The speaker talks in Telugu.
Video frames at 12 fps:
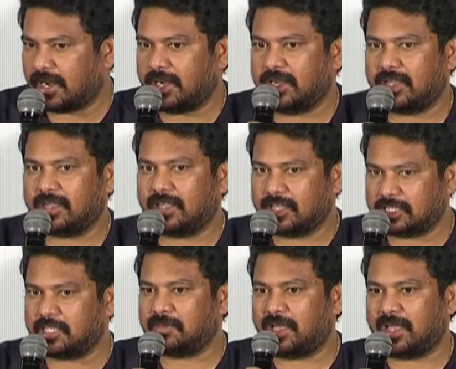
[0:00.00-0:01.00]
అండ్ ఈ
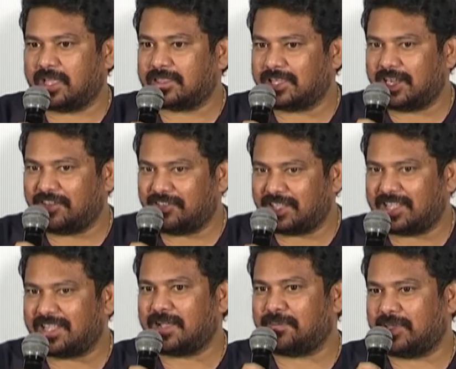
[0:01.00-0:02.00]
సినిమా థర్డ్ వీక్
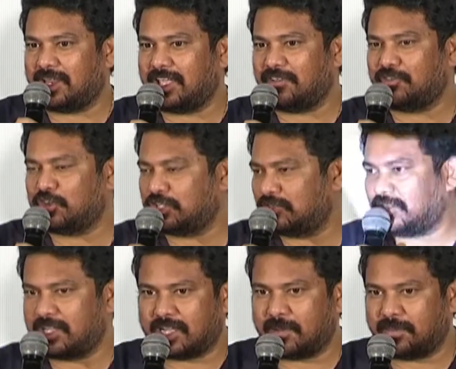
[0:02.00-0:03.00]
ఇంకా పెరిగి ఫోర్త్
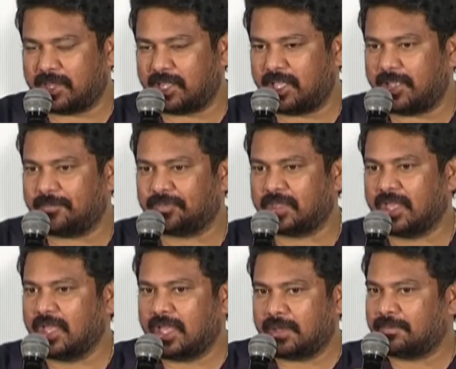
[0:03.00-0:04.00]
వీక్ ఇంకా పెరిగి
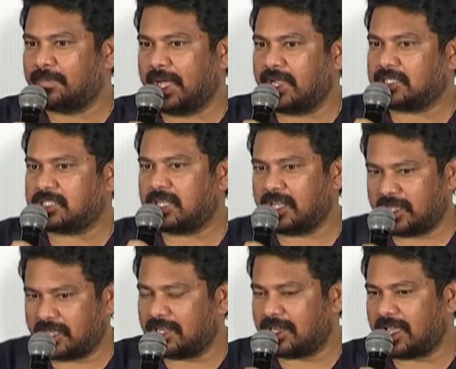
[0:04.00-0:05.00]
బయర్స్కి
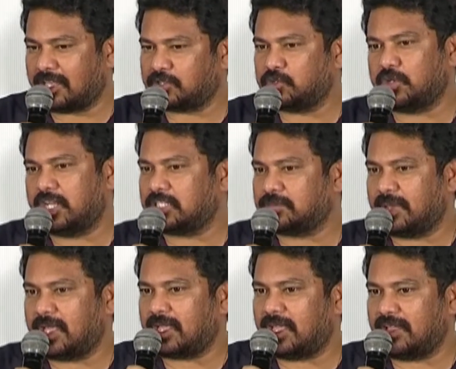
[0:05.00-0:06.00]
లాస్ట్ టూ డేస్
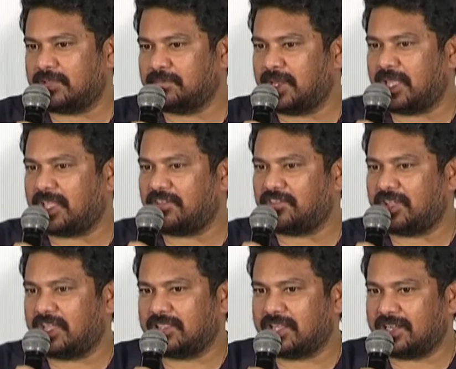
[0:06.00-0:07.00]
బ్యాకే బ్రేక్
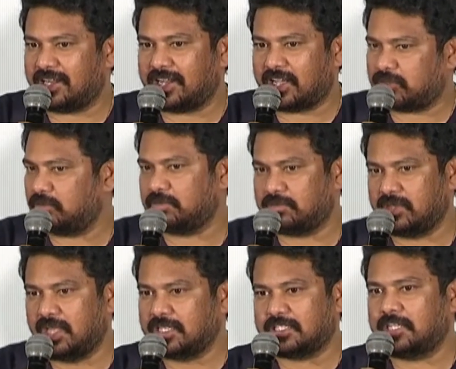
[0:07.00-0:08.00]
ఈవెన్ అంటే నాకు
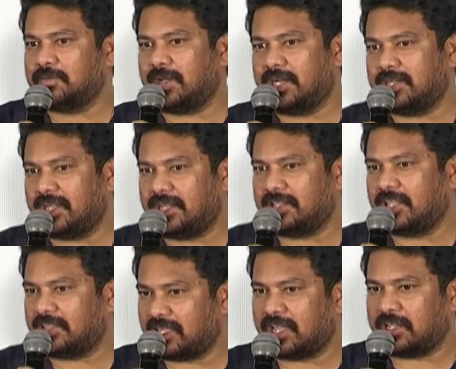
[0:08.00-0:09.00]
సినిమా హిట్ అయింది
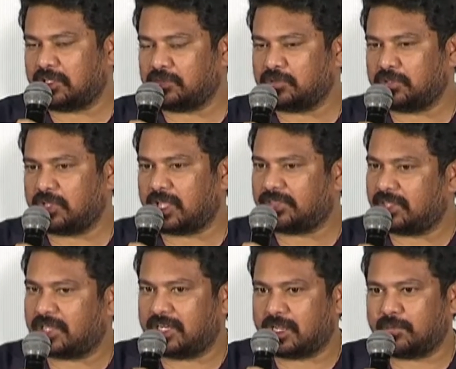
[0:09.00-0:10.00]
ఎంత ఆనందం ఉందో
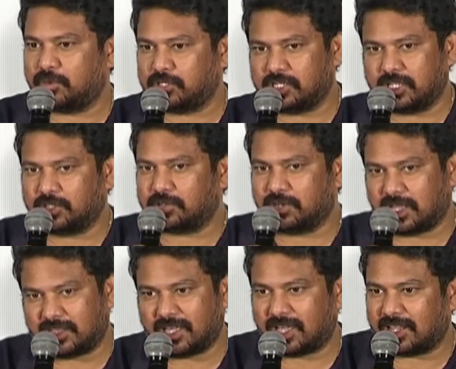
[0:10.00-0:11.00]
అందరికీ డబ్బు వచ్చినందుకు కూడా
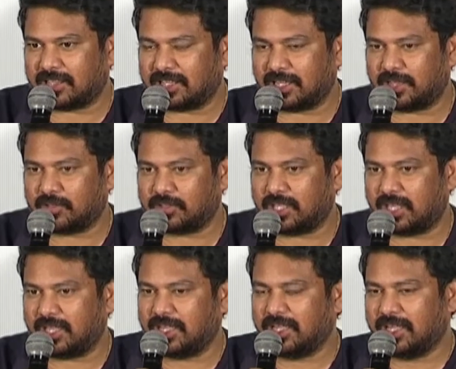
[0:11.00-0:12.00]
అంతే ఆనందంగా ఉంది
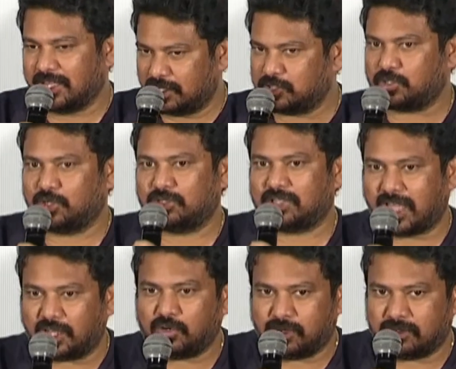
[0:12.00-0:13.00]
సో
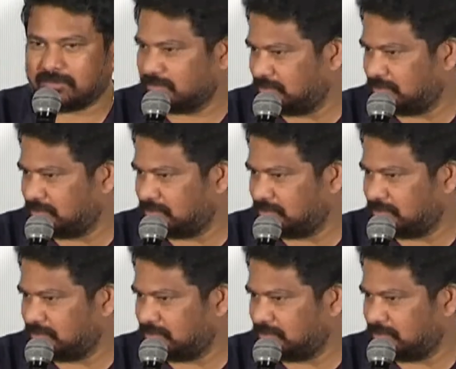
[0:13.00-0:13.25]
థ్యాంక్ యూ